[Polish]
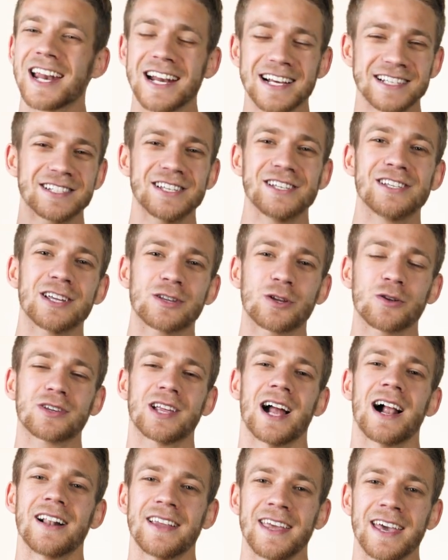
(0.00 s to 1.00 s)
teraz idzie
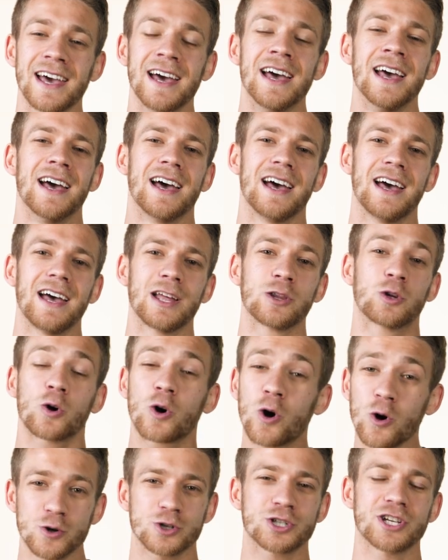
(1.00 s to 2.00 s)
totalnie e, do
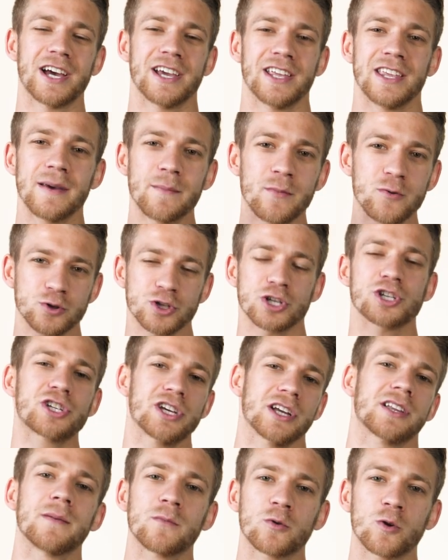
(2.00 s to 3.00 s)
kosza i nie możesz
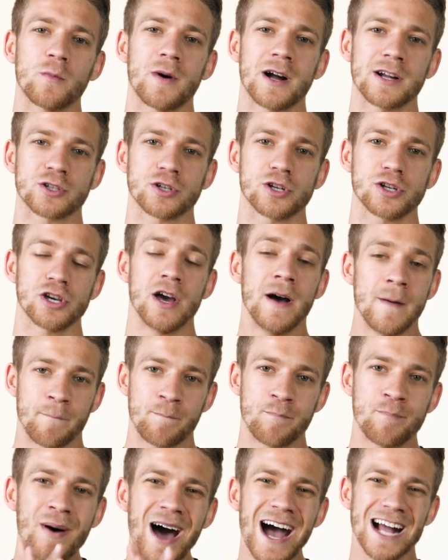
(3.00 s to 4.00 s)
się tym tłumaczyć.
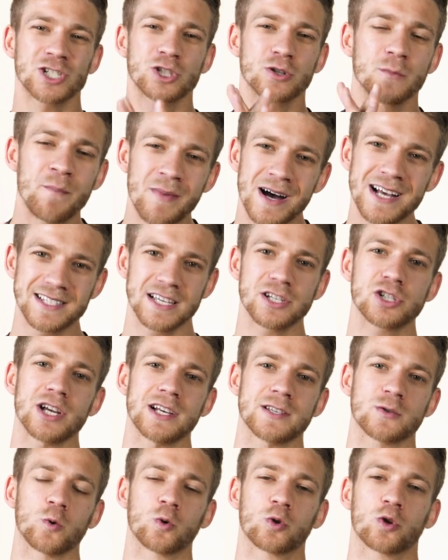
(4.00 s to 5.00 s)
Masz masę
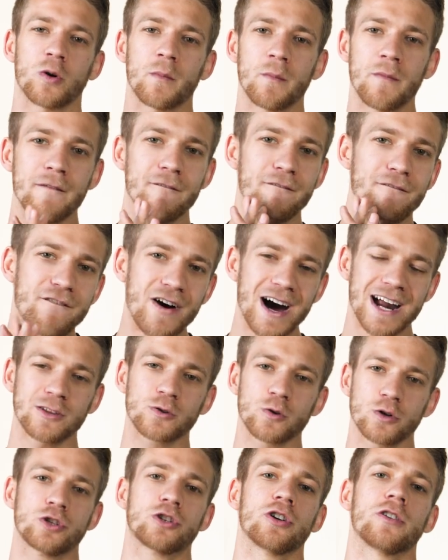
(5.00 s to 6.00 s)
czasu, którą
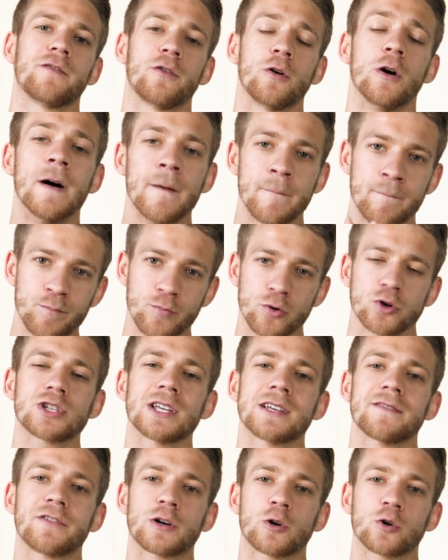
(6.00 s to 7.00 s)
wartościowo
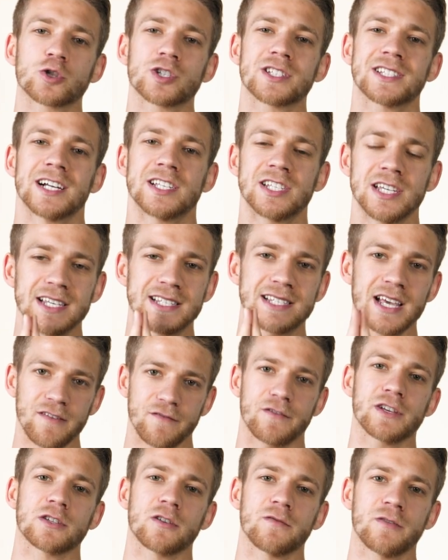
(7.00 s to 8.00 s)
można wykorzystać i
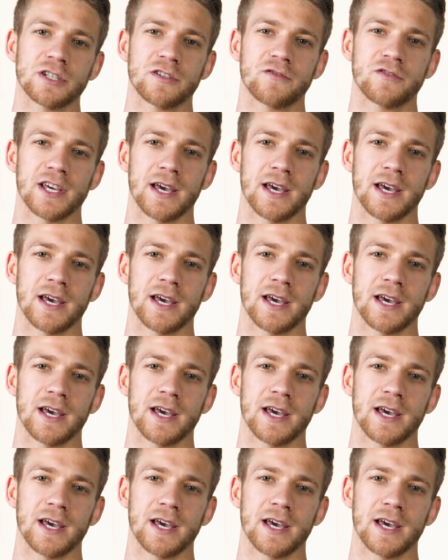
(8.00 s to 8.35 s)
zainwestować w